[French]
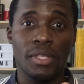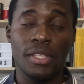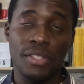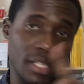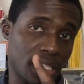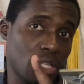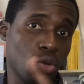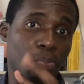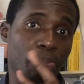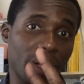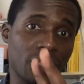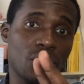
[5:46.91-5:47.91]
Sachez que
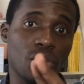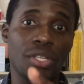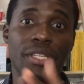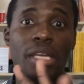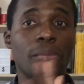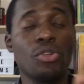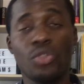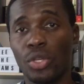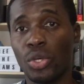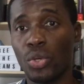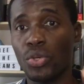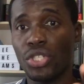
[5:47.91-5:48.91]
personne n'a besoin d'un
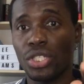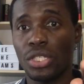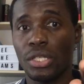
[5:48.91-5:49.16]
coach.